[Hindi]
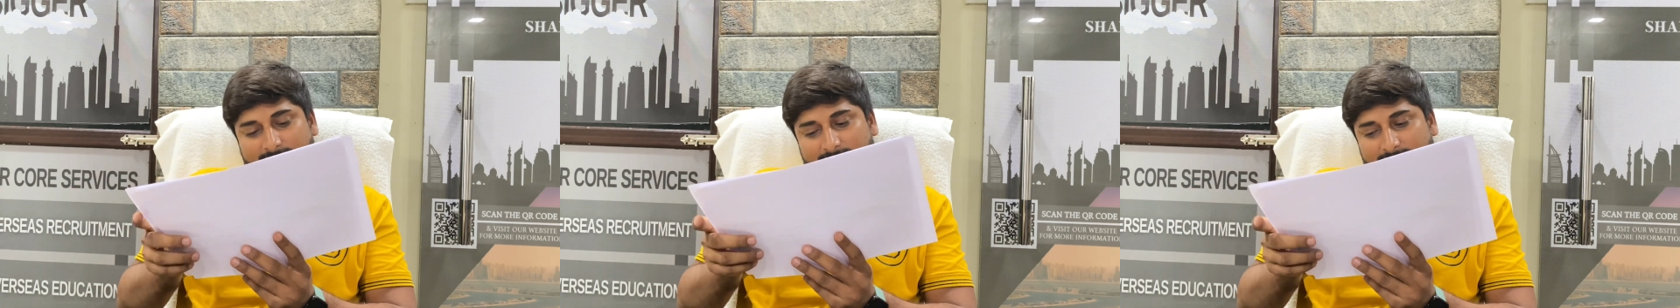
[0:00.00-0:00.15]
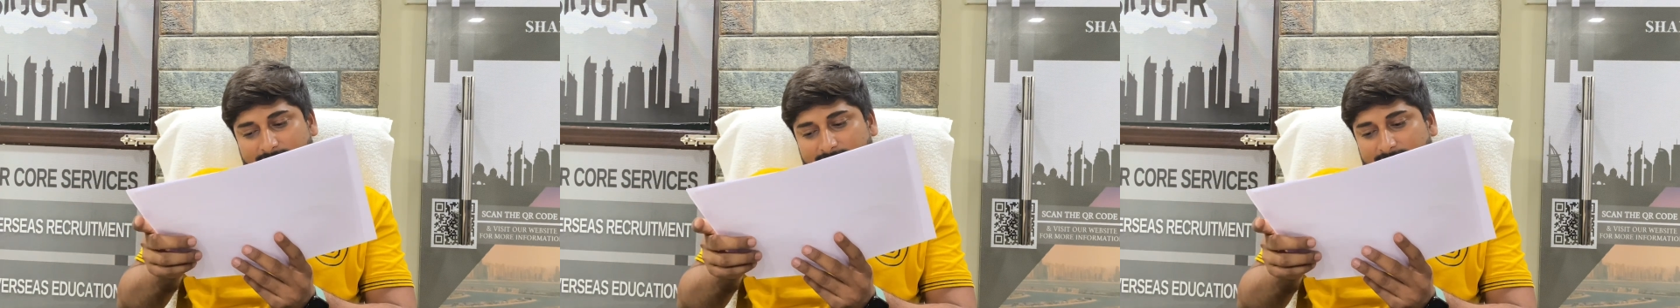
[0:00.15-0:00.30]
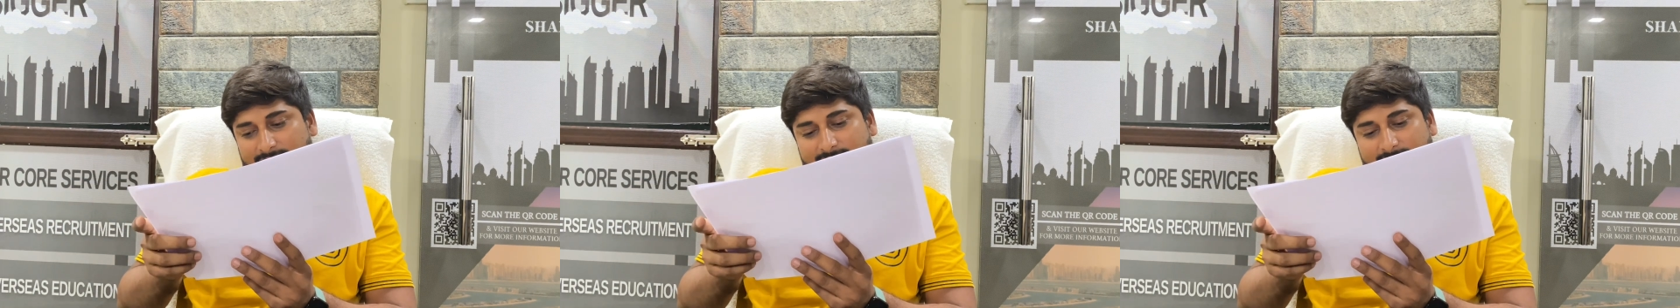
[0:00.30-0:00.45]

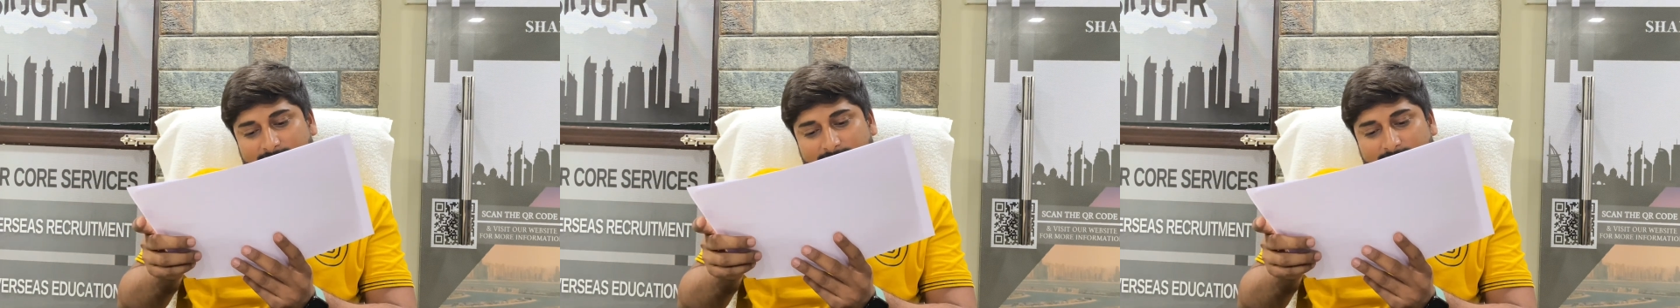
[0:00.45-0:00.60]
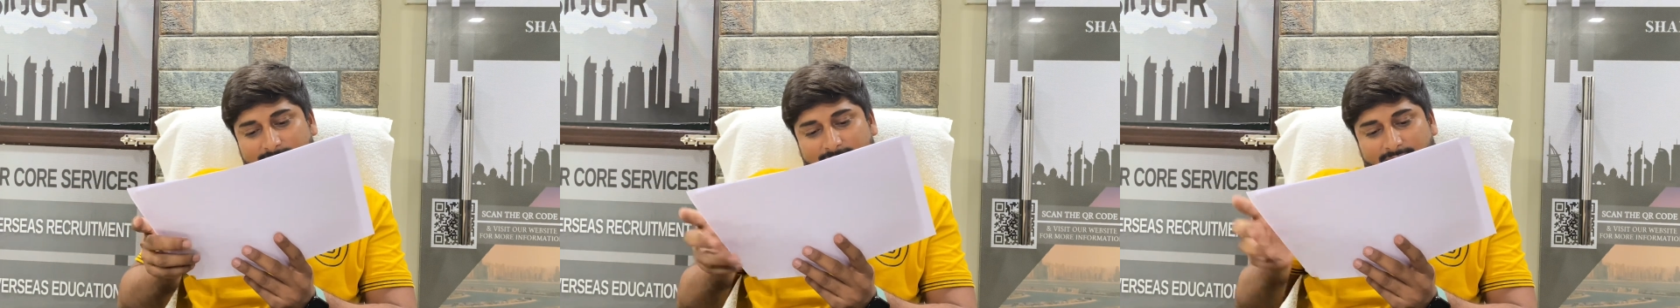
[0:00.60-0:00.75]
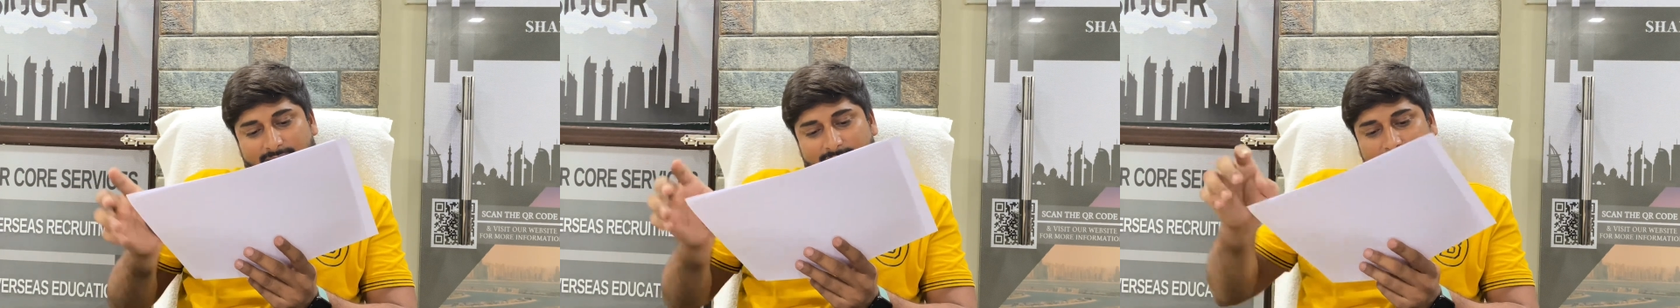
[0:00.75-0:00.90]
वीज़ा
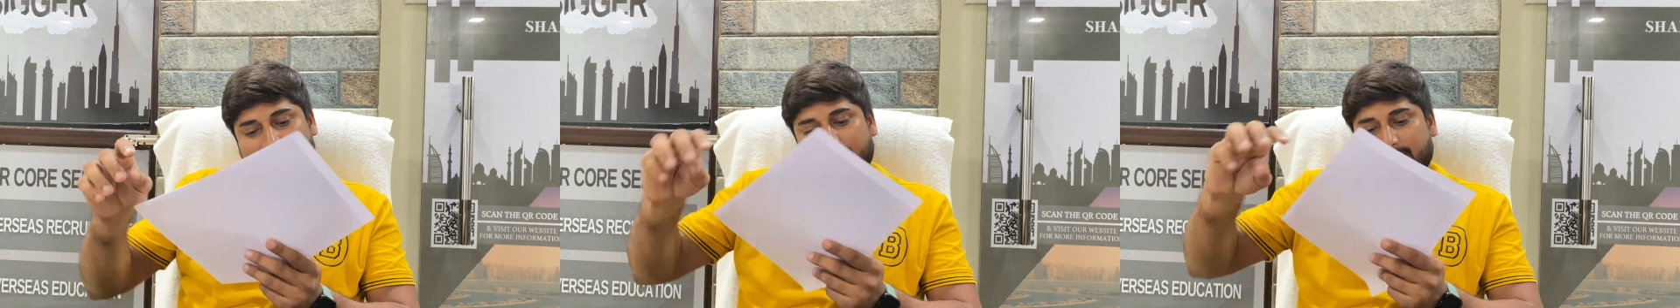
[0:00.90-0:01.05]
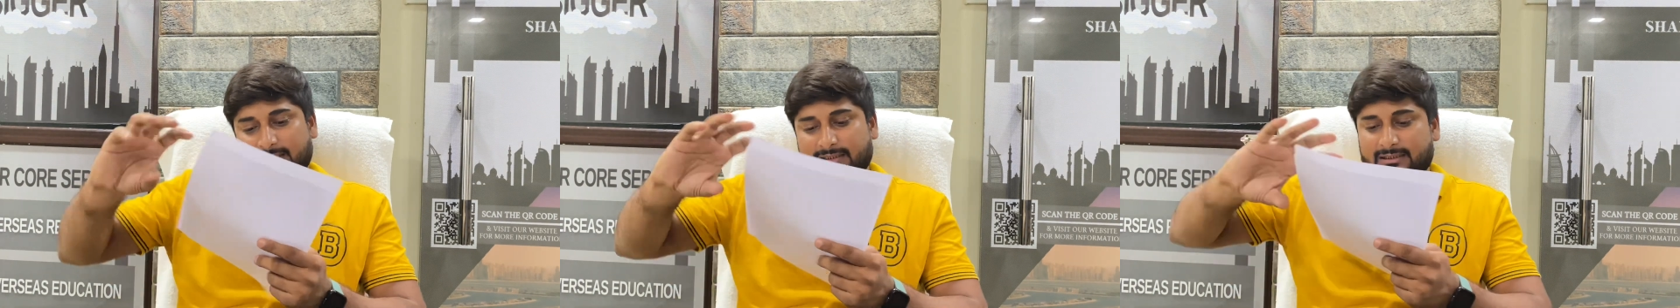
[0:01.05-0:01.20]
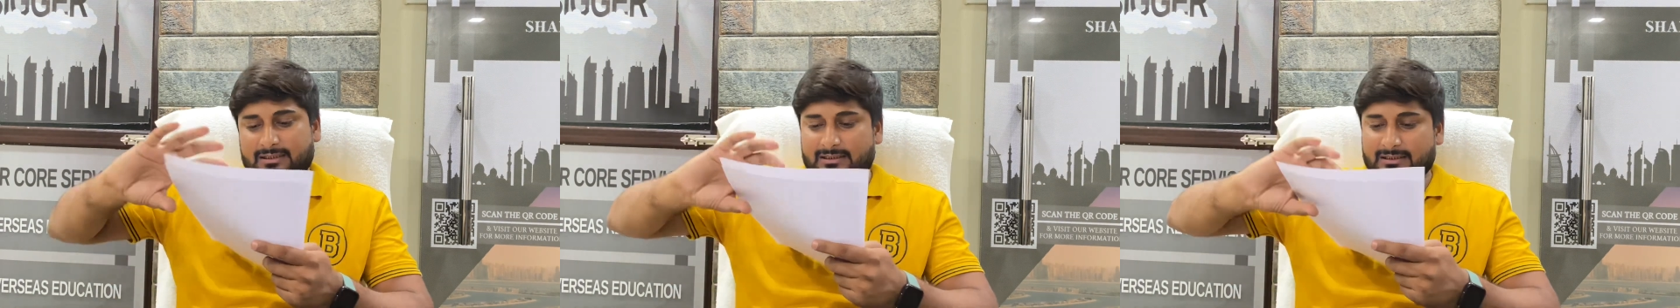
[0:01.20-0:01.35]
एप्लीकेशन
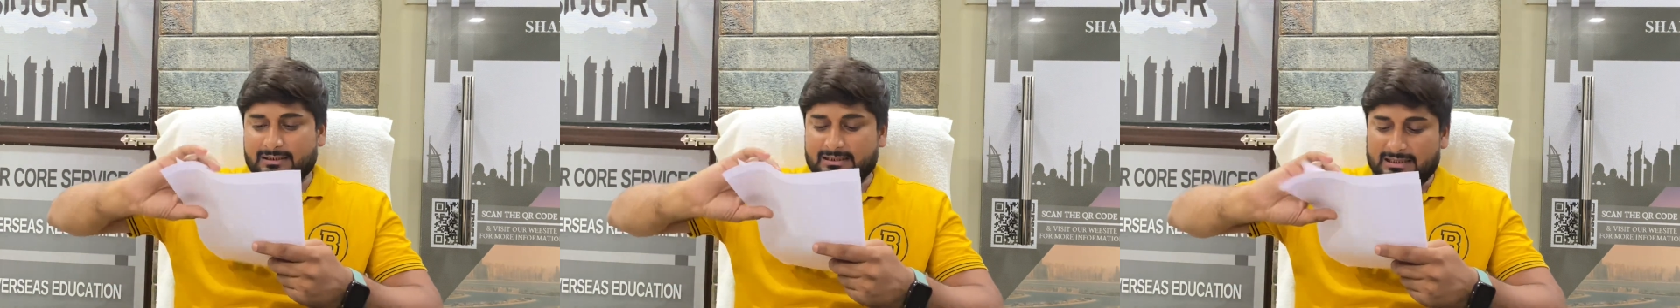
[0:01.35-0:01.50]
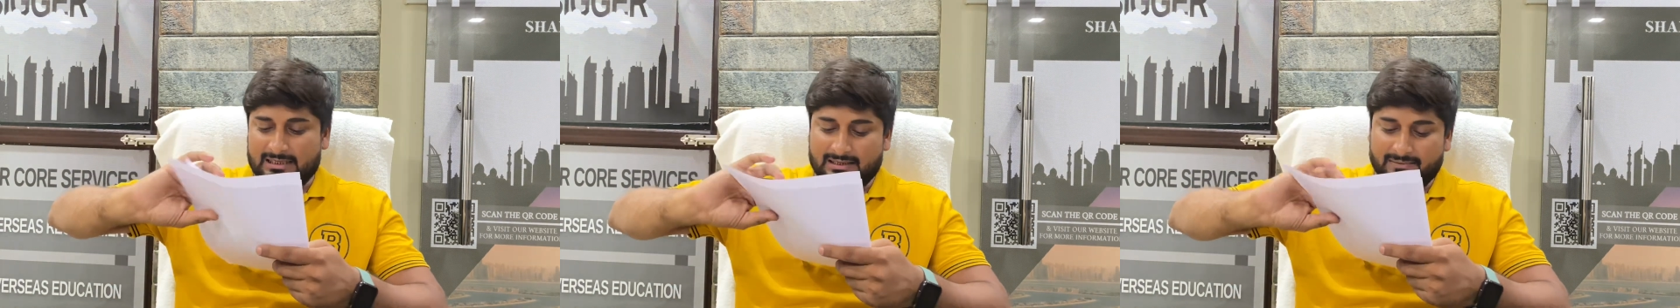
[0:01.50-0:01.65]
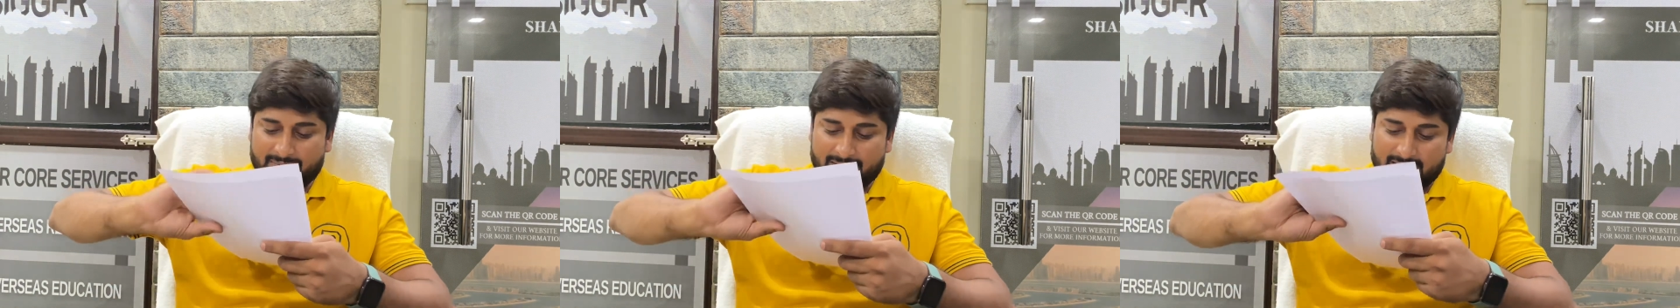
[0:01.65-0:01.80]
देखिए
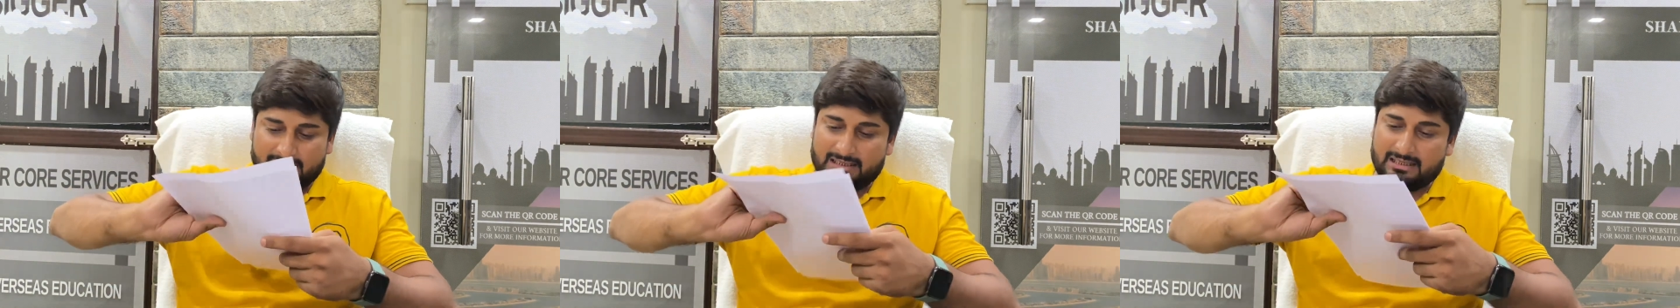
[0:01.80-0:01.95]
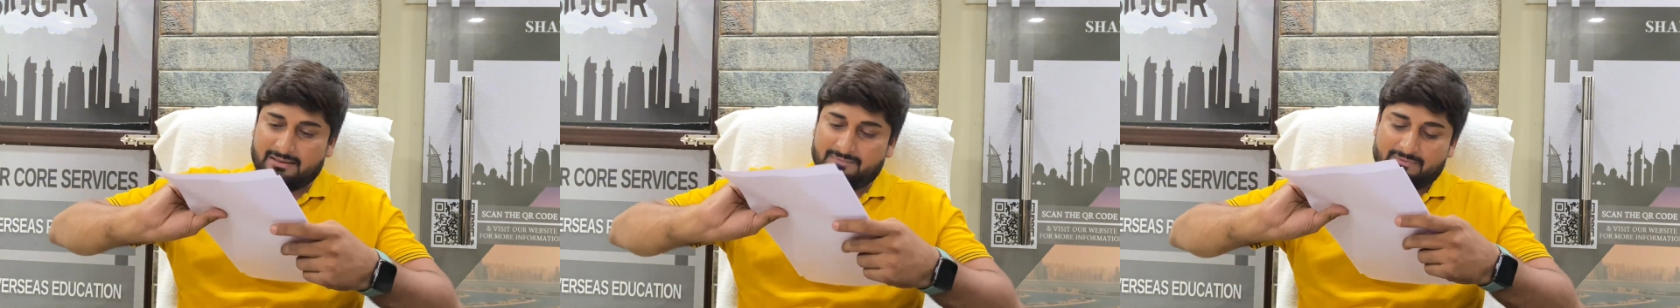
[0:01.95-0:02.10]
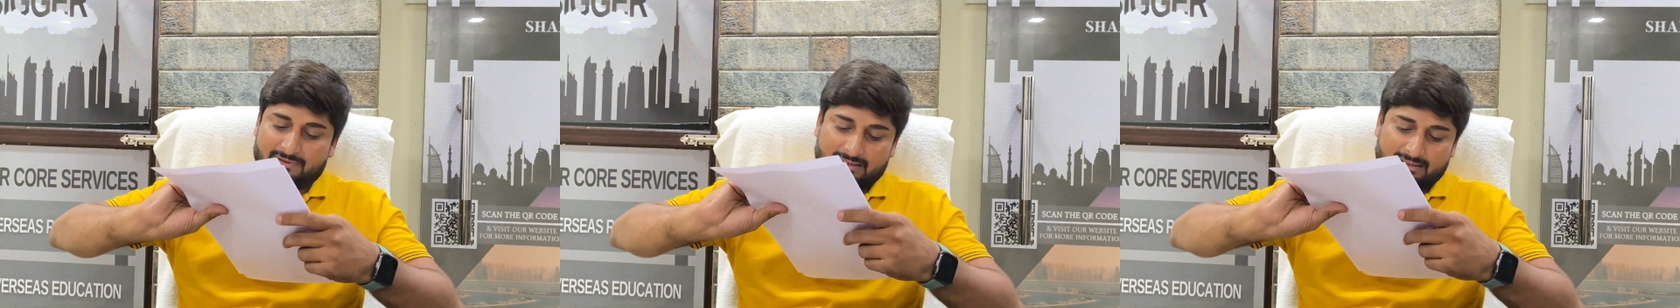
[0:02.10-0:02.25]
यहाँ पर अगर
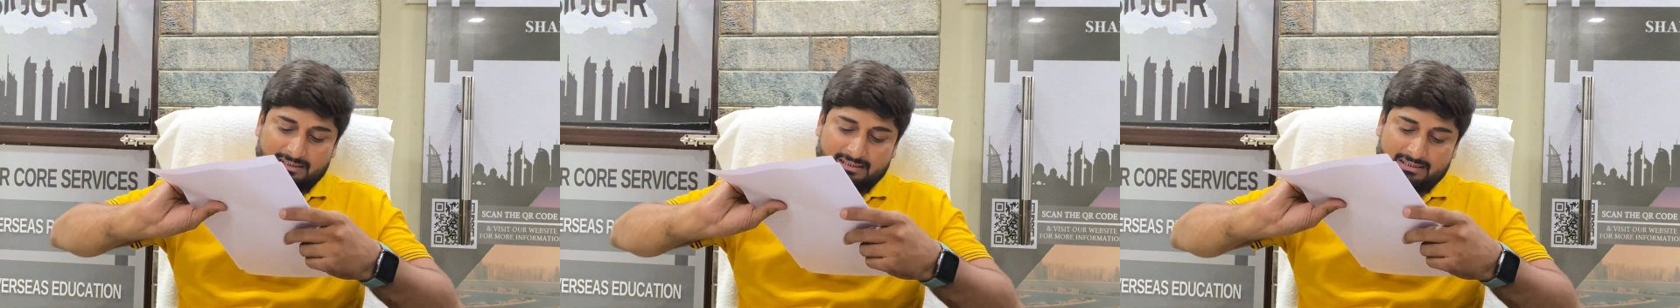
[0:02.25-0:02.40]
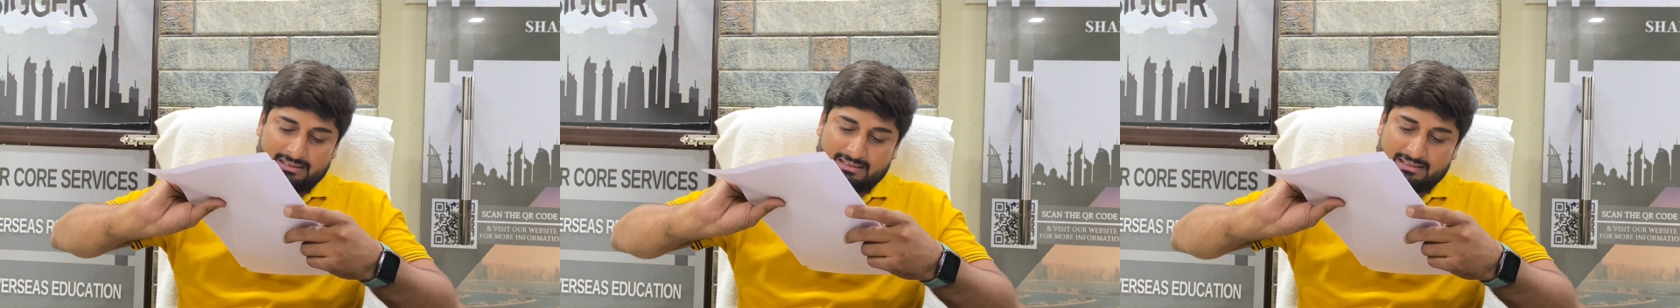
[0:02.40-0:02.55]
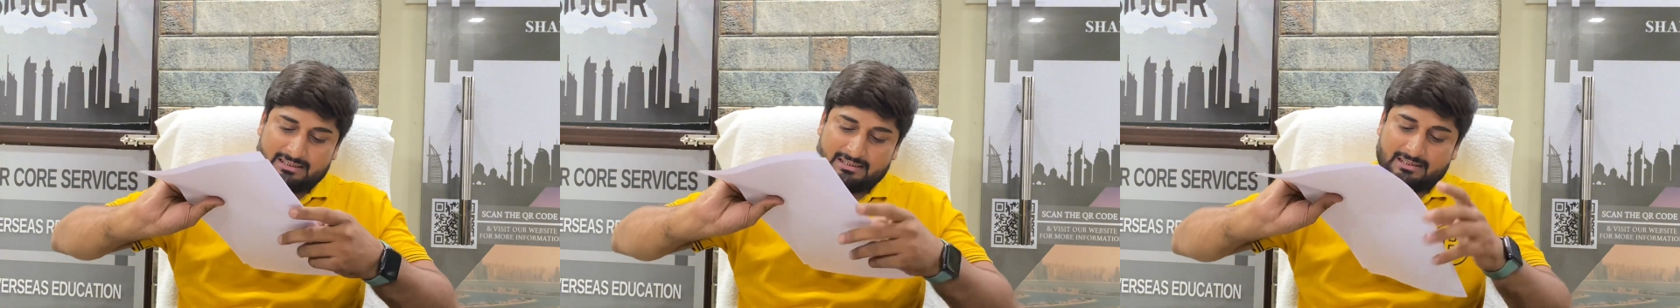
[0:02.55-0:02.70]
आप
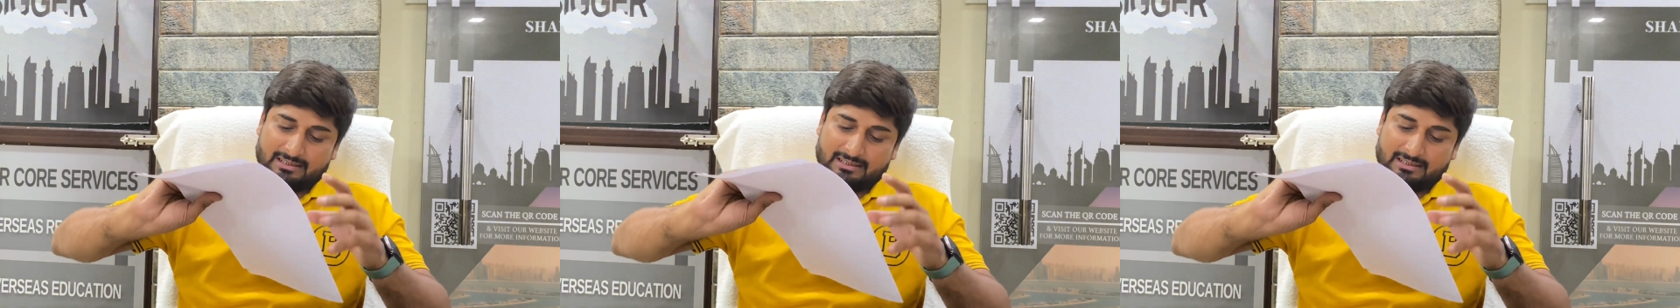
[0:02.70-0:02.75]
देखेंगे